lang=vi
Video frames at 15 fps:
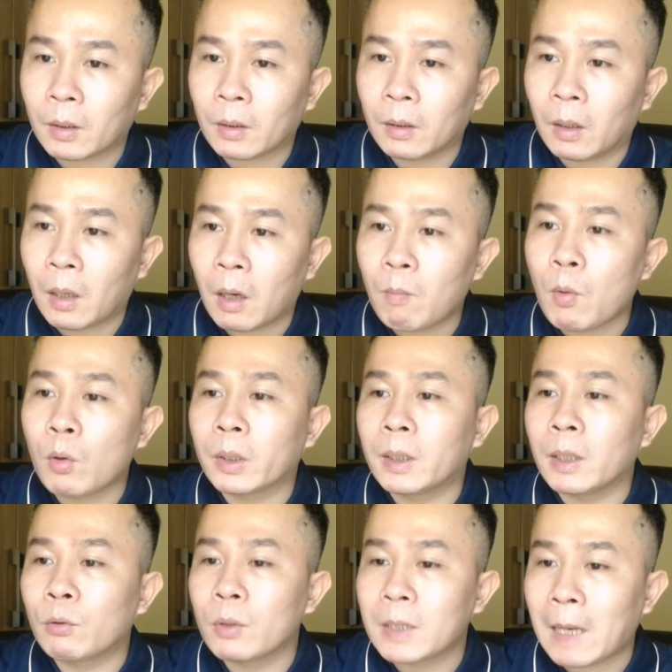hormone kích
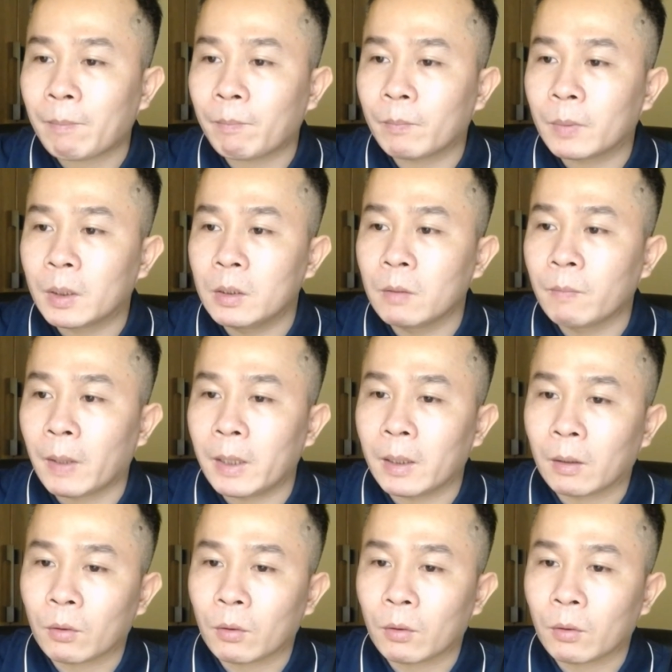thích tuyến giáp thì như vậy